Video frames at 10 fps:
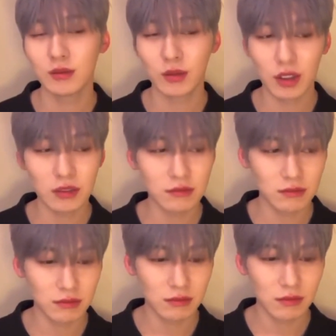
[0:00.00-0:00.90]
전 한
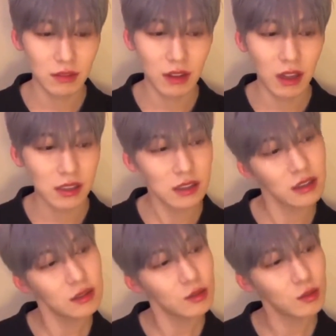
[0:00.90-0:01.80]

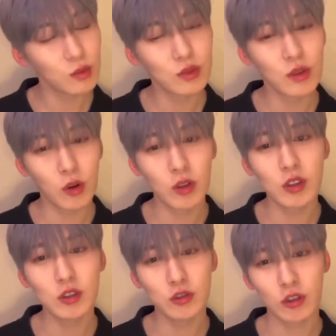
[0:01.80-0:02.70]
4시간 정도는
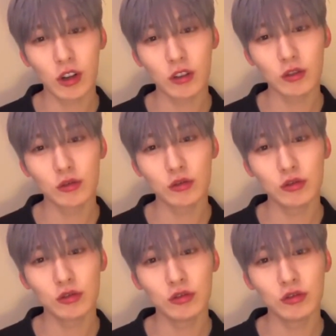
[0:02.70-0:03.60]
걸릴 줄
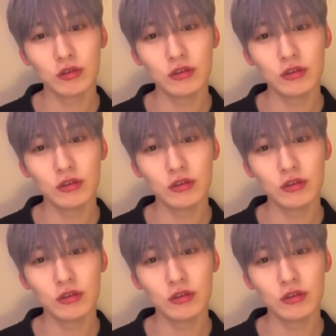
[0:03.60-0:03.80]
알고